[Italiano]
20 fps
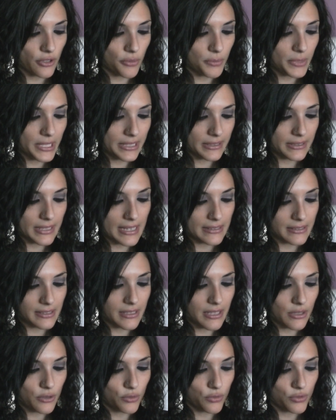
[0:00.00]
nobilitata
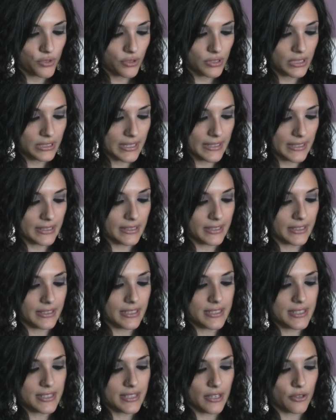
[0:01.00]
dall'uso di tecniche
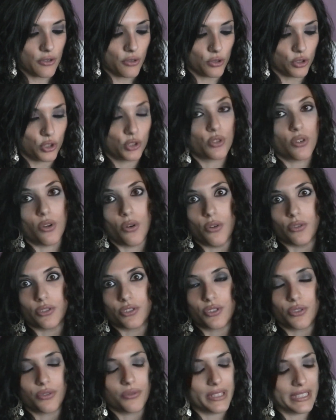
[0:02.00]
del secolo
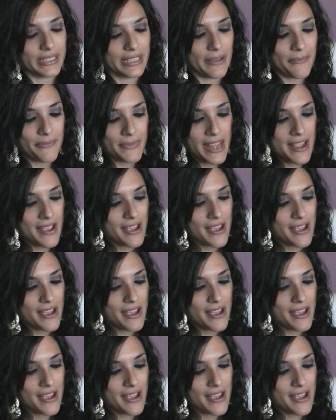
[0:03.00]
scorso quindi